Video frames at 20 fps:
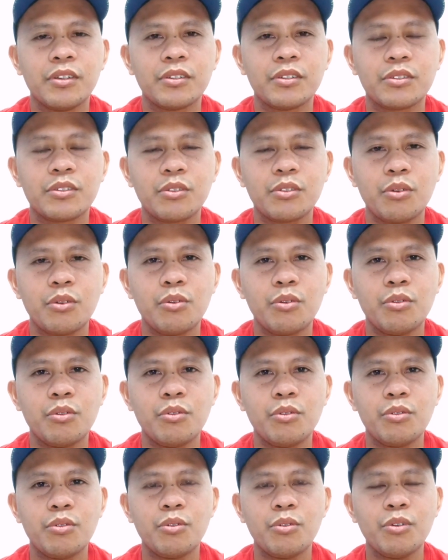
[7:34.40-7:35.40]
So,
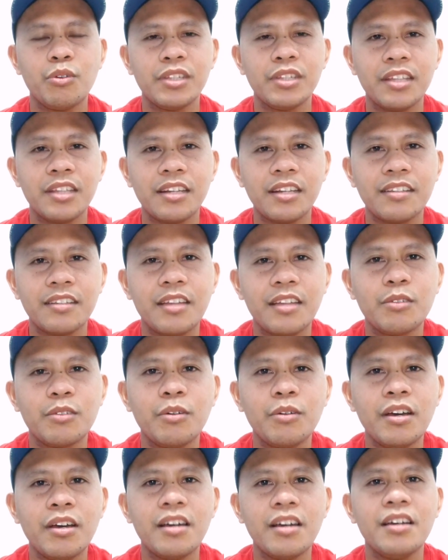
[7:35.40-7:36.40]
kung interesado
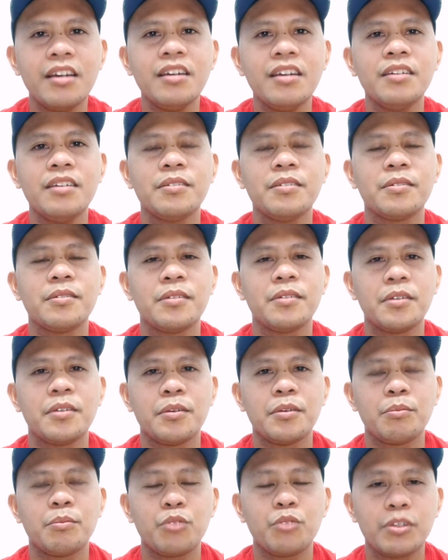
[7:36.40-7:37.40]
ka,
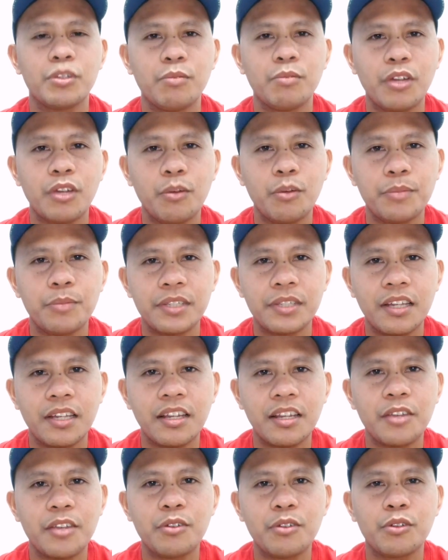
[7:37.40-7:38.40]
pwede mo nang
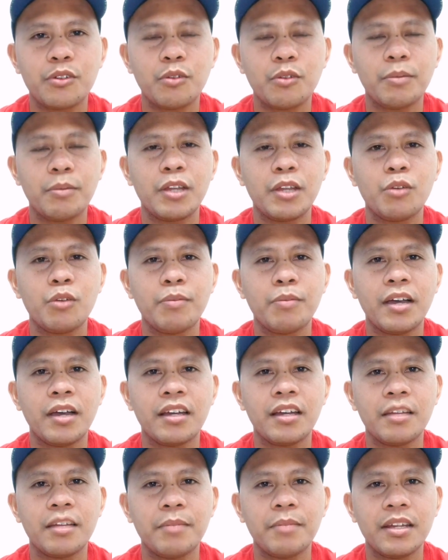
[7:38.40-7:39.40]
umpisan ngayon kung may lupa
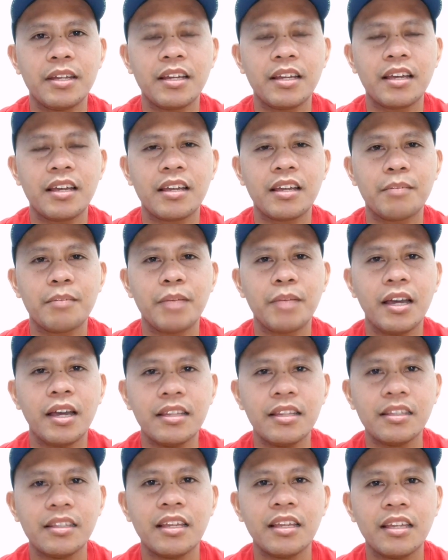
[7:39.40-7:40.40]
ka naman na
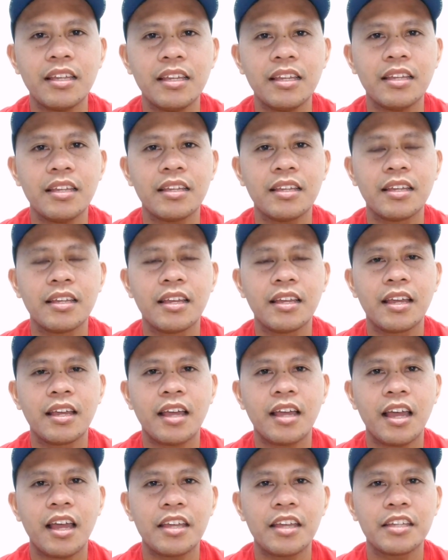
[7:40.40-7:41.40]
bakante.
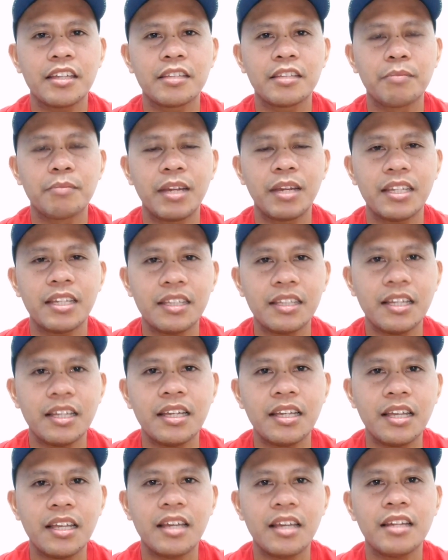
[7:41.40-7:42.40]
Kahit maliit
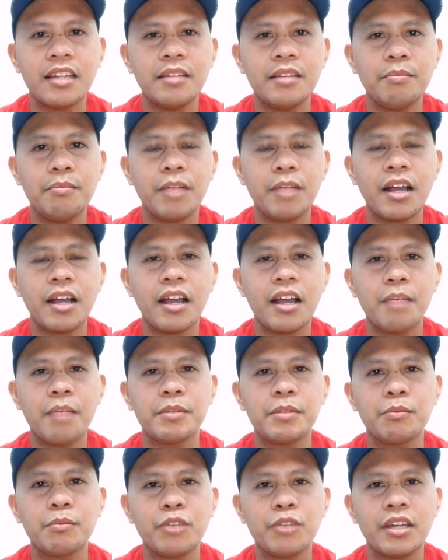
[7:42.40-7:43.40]
lang yan,
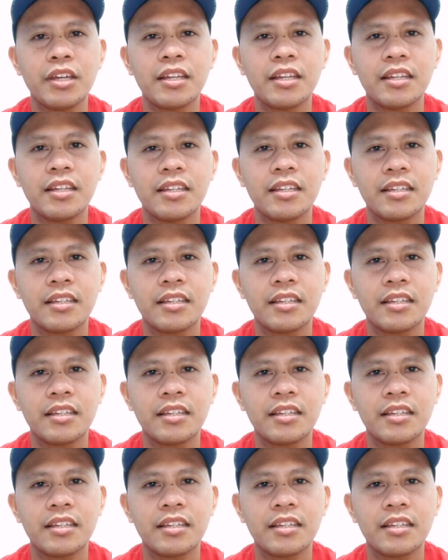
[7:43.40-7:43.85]
magagamit mo yan